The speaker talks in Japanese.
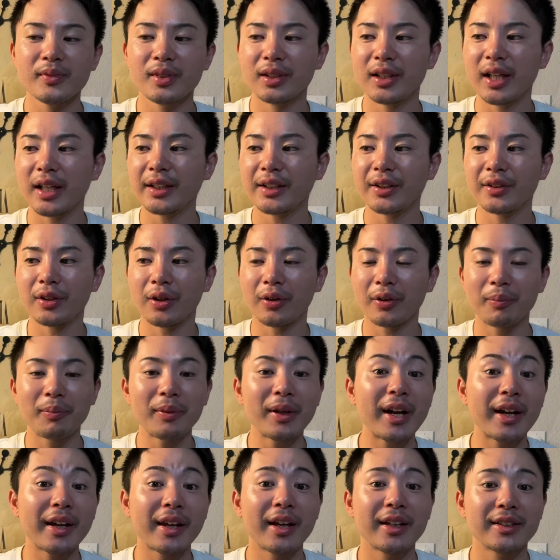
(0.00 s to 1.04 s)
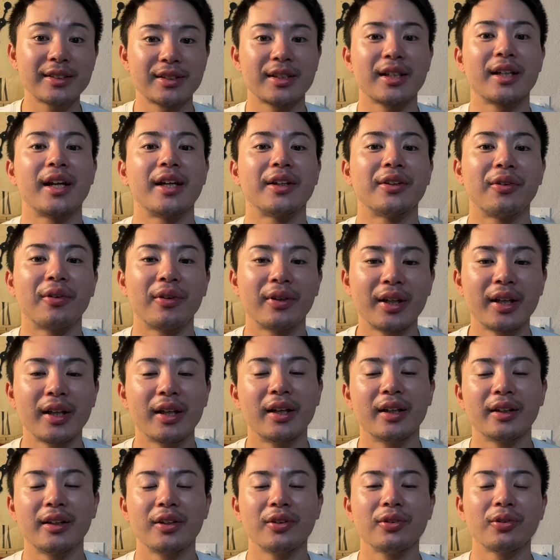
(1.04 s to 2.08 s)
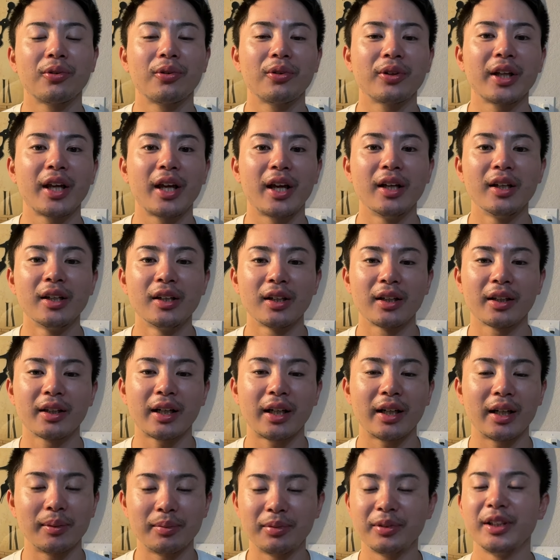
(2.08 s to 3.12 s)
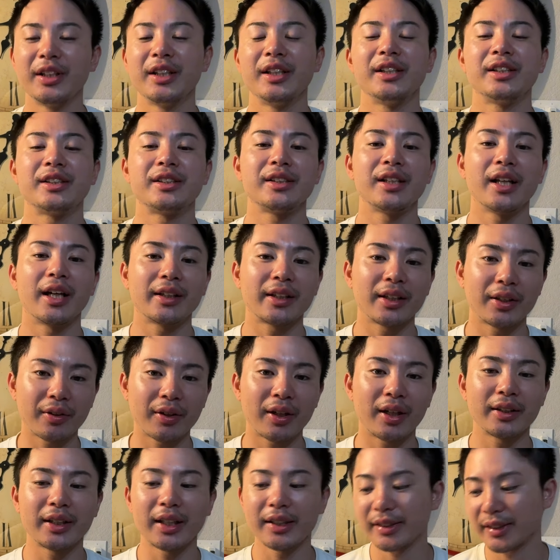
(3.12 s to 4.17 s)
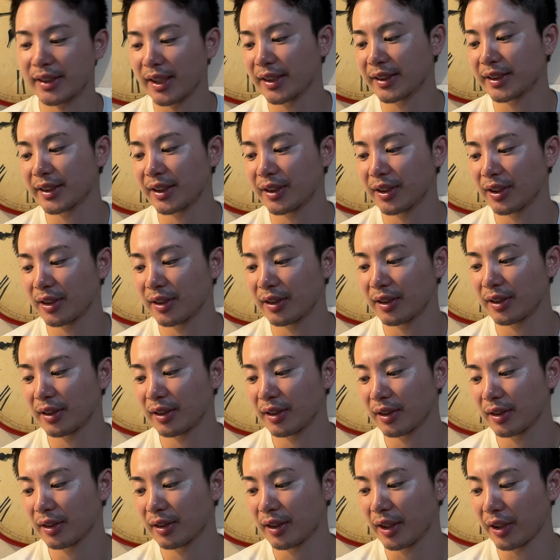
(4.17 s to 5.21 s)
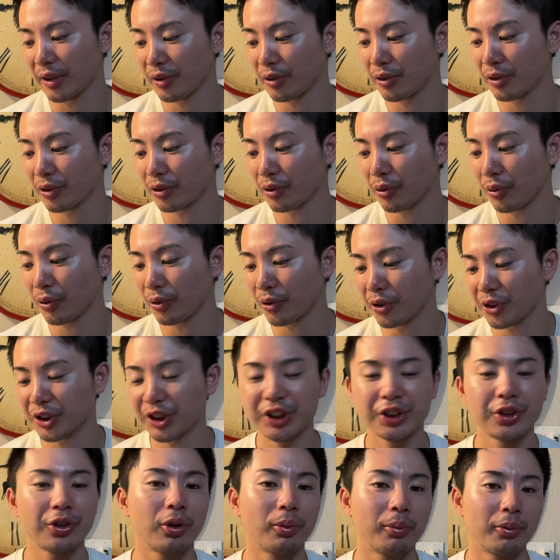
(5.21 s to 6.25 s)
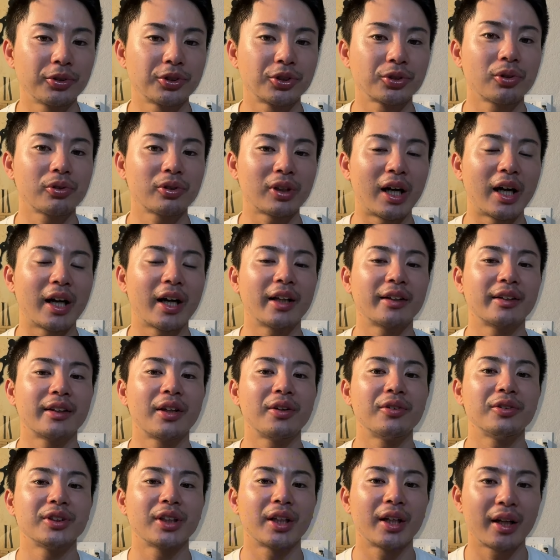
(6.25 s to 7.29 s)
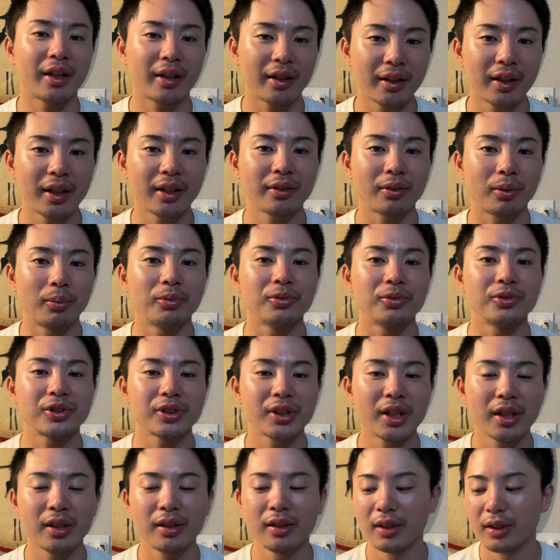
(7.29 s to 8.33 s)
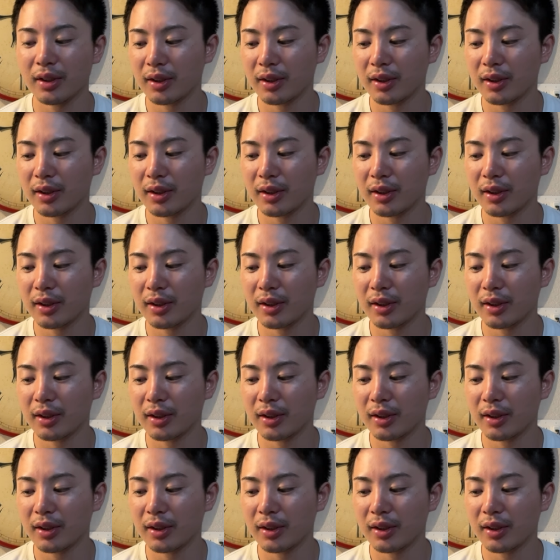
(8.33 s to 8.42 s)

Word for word: なんていうんだろう、見分けがつかないというかね、えっていうところで、空振り率であったりとか、奪三振っていうところの指標もすごく上がってるんじゃないかなと思うんですね。